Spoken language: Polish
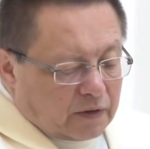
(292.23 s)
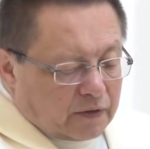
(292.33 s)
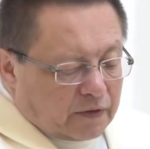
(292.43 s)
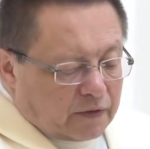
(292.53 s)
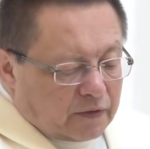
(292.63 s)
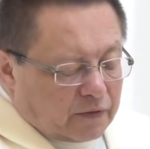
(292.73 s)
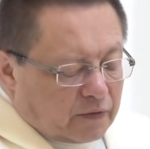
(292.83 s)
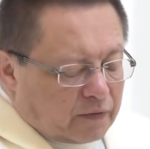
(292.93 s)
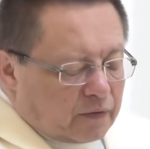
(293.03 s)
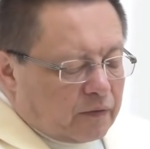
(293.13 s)
I, I,
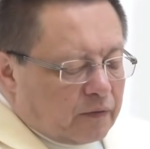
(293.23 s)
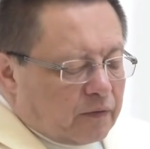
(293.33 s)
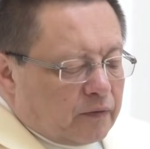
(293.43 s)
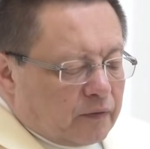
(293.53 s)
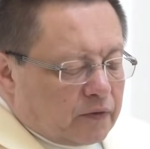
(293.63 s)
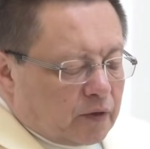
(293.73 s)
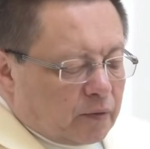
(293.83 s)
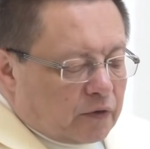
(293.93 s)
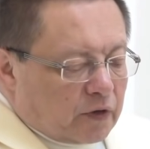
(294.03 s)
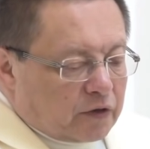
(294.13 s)
w tym
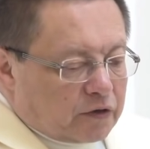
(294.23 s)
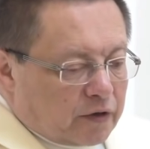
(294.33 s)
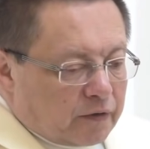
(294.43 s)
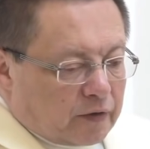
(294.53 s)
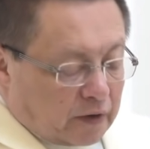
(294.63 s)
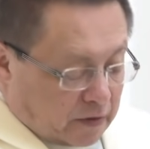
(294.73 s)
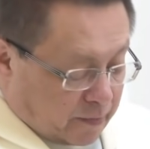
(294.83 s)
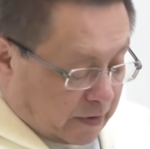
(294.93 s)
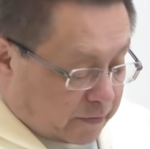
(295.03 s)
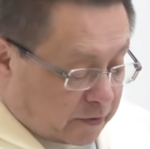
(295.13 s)
sensie tak
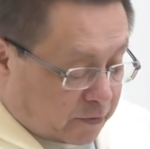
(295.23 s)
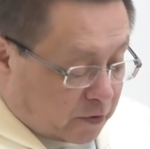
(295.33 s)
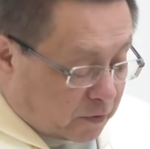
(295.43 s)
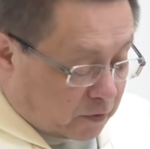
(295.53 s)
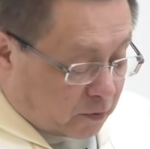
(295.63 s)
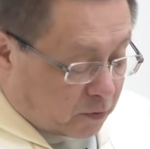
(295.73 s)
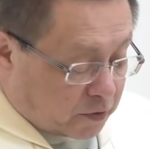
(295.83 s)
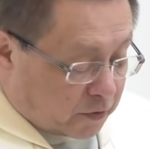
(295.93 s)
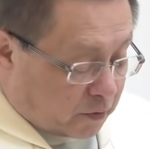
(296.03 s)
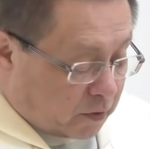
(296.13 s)
naprawdę wszyscy ludzie
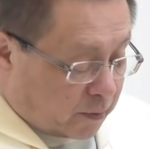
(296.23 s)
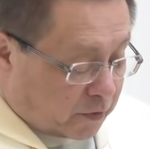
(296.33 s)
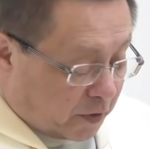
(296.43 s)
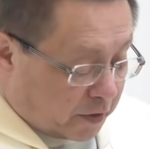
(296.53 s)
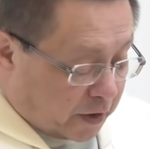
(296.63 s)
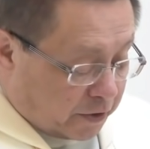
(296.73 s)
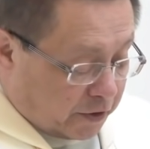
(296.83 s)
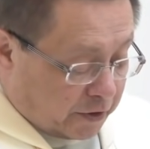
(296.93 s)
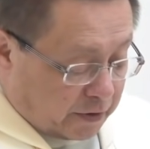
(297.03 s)
są nam zadani,